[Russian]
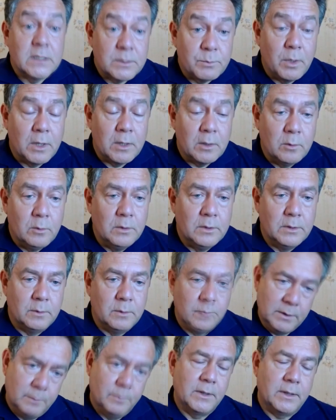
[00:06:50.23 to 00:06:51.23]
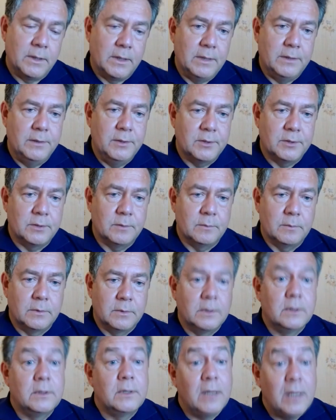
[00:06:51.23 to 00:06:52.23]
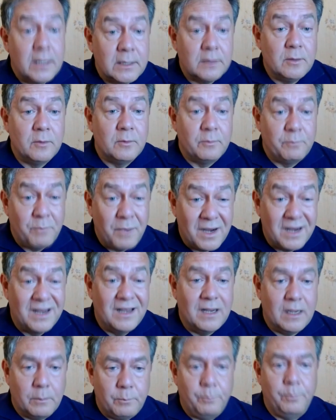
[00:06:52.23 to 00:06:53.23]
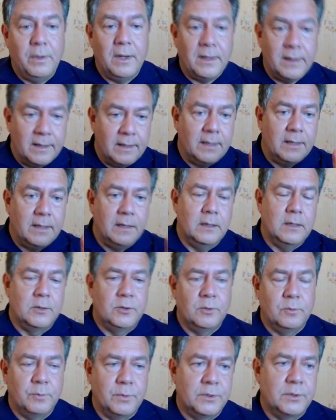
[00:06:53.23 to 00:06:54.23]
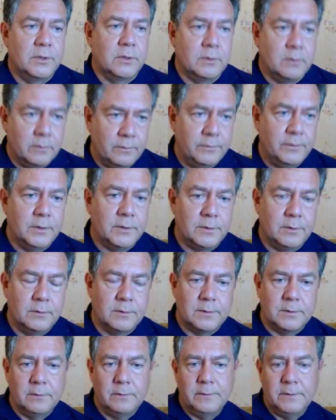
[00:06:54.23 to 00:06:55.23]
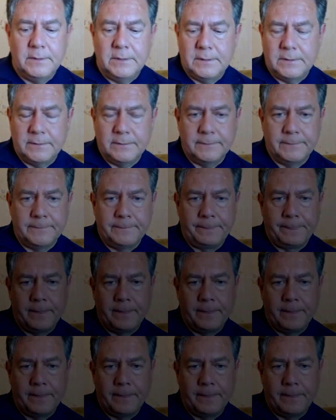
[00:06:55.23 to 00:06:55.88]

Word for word: спокойным и демократичным. Для этого пока, пока я хочу подчеркнуть, внешние условия есть.